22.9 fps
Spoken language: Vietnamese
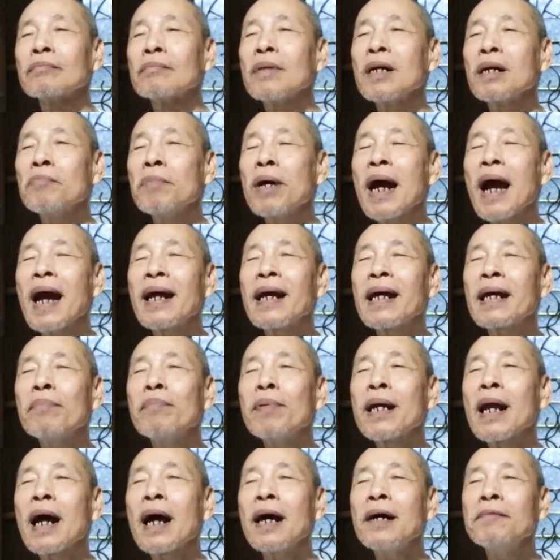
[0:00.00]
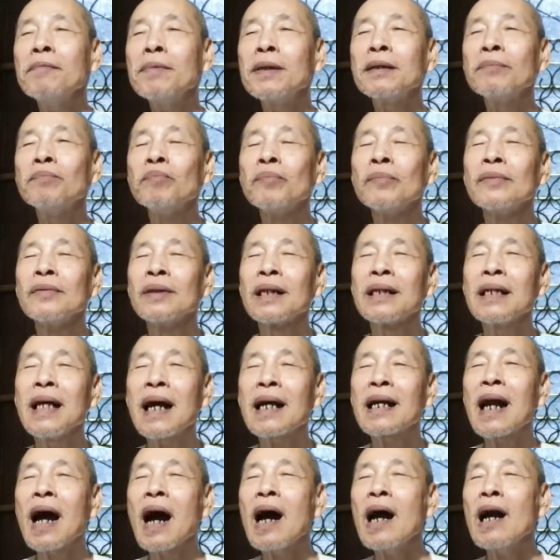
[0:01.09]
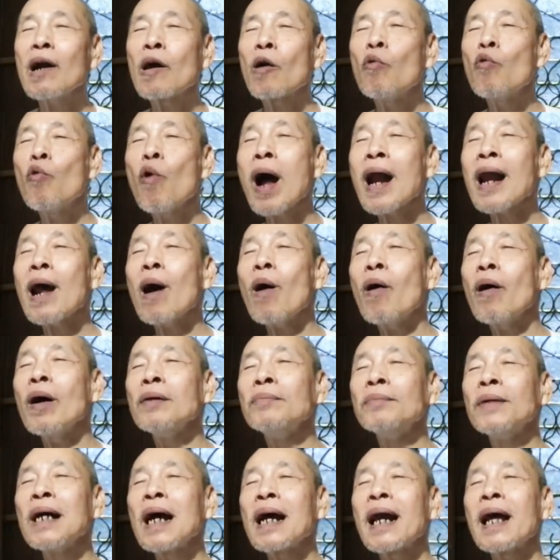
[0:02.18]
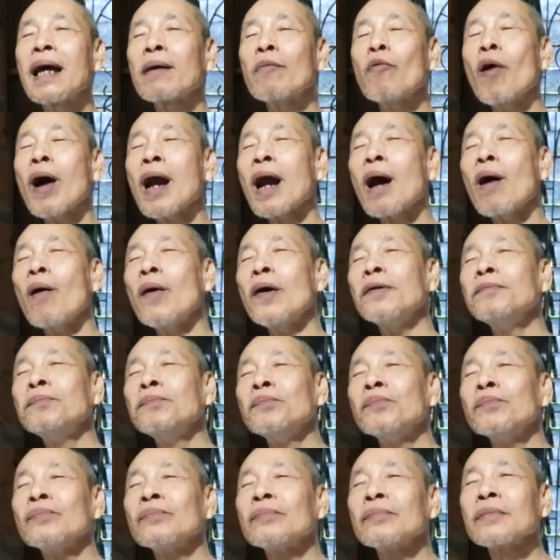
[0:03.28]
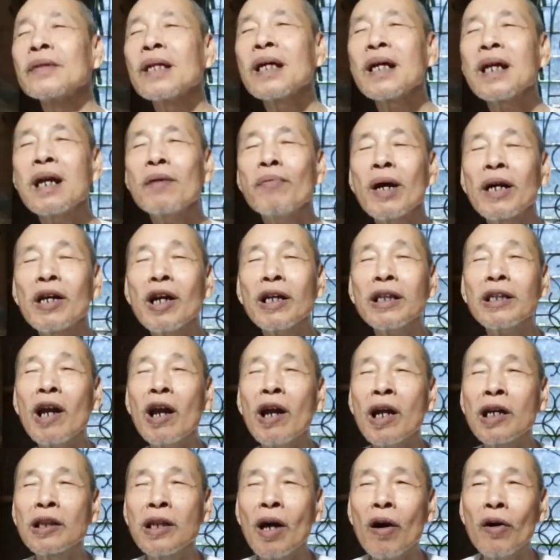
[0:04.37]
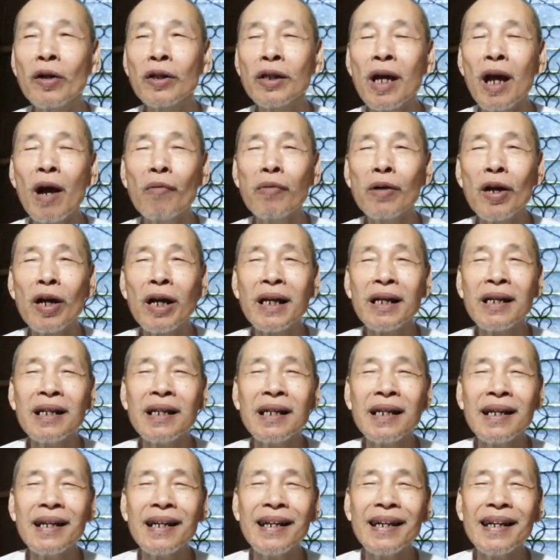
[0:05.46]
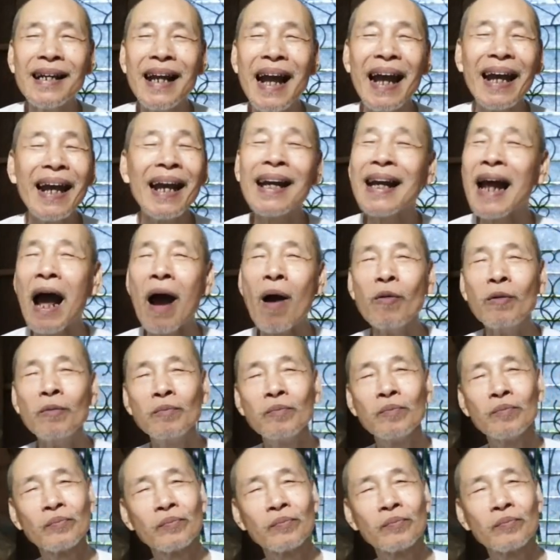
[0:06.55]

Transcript: nó 12 đại kiếp mới nở mà thời gian nở cũng quá lâu rồi 12 đại cũng quá lâu rồi cho nên Phật nói tới đó là thôi chứ không nói cái ngày đắc đạo